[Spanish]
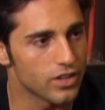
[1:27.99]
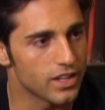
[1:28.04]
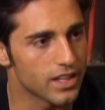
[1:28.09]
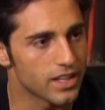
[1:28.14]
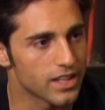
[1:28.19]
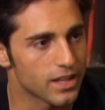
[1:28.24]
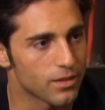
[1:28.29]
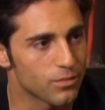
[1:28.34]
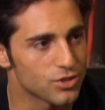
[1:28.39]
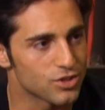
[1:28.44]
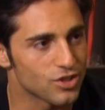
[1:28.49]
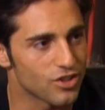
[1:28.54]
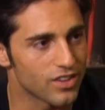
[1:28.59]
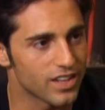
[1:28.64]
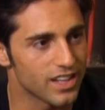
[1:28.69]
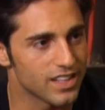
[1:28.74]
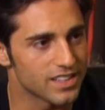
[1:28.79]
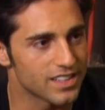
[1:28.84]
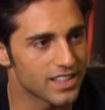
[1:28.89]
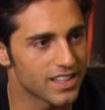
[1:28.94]
Y ella muy
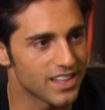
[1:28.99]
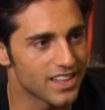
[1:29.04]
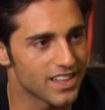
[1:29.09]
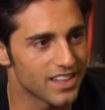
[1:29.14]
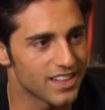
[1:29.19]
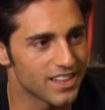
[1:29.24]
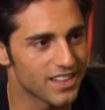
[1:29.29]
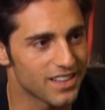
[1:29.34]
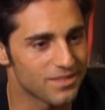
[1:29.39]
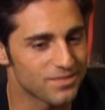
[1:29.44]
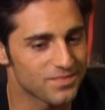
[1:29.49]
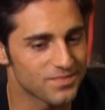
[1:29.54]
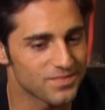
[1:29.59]
sonriente